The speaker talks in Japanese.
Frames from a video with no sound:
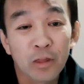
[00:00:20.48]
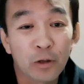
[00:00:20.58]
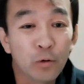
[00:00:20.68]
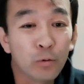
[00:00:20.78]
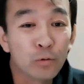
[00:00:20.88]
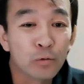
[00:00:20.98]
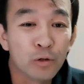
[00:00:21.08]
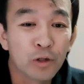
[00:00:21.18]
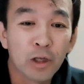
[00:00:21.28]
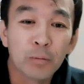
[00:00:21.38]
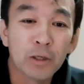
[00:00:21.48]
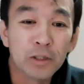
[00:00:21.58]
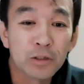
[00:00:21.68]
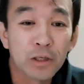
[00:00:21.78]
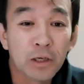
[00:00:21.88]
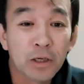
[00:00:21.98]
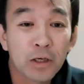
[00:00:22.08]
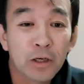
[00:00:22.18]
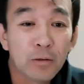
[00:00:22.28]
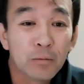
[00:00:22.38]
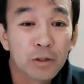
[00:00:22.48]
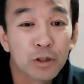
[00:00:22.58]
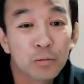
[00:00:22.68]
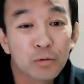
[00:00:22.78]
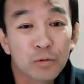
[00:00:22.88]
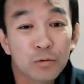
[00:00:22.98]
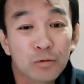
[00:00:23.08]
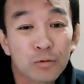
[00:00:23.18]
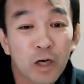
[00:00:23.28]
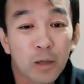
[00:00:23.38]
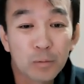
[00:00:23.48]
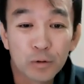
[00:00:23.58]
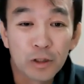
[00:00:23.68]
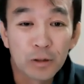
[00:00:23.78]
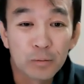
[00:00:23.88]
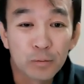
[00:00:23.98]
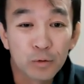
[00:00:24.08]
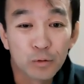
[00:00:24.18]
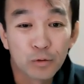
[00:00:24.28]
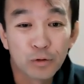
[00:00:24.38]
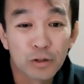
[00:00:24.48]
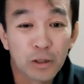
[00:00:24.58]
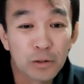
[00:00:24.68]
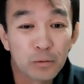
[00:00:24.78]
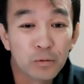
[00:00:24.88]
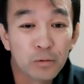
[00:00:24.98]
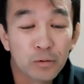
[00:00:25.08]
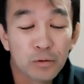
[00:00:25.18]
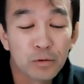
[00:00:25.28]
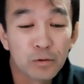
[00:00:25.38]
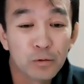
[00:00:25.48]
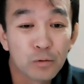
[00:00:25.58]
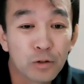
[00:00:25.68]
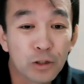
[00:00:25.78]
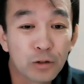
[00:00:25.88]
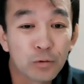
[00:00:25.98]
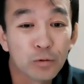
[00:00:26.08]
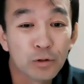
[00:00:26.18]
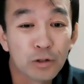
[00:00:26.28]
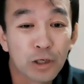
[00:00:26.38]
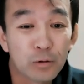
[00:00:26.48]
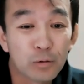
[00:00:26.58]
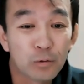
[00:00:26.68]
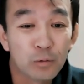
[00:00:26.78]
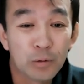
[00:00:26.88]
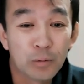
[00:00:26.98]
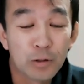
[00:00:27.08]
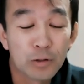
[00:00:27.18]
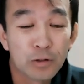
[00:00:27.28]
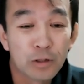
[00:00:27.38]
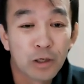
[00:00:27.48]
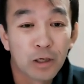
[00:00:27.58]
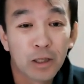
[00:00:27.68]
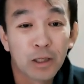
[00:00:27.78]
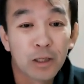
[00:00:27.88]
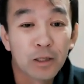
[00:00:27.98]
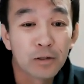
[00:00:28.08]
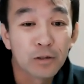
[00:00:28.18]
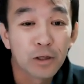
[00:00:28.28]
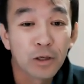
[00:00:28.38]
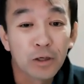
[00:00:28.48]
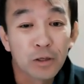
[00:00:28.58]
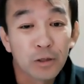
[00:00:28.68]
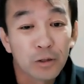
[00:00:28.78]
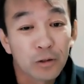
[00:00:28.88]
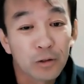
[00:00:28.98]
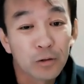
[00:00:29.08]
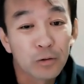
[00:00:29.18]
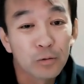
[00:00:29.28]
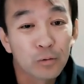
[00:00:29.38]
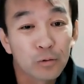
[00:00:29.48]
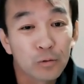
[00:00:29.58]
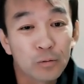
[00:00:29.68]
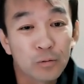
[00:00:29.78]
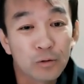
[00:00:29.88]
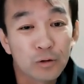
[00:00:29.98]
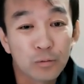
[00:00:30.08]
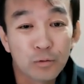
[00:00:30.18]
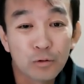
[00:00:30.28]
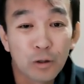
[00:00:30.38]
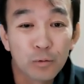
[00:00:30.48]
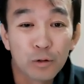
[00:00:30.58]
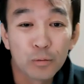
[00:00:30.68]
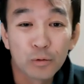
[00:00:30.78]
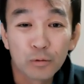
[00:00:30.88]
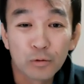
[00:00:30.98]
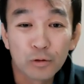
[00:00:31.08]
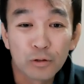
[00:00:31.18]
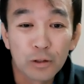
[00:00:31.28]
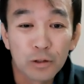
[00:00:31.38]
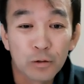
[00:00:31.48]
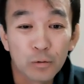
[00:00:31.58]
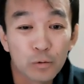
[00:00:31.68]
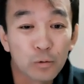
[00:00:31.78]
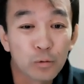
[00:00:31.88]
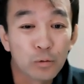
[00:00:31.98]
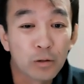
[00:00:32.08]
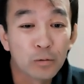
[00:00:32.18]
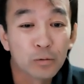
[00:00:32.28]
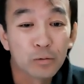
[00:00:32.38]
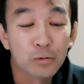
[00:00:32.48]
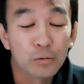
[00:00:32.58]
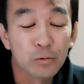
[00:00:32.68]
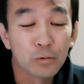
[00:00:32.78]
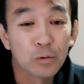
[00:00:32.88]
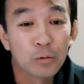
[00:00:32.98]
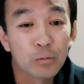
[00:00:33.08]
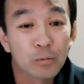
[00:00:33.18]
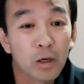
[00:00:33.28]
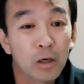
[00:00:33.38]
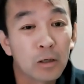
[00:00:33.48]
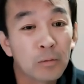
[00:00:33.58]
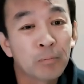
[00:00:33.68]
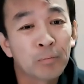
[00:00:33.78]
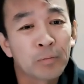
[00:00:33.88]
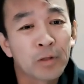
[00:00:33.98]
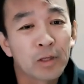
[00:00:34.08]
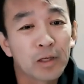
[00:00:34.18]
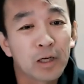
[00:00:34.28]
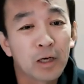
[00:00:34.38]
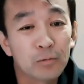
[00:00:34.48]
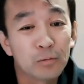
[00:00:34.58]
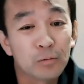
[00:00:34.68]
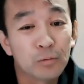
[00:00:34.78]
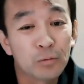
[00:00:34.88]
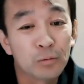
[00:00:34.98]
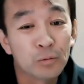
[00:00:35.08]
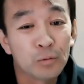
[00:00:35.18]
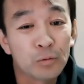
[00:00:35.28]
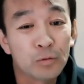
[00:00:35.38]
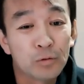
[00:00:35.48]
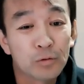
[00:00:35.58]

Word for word: で今日のテーマはですね、まあ、自分のアポでブロックしないというお話をしたいと思います。で、この自分のアポでブロックしないってどういうことかというと、まあ、あのー、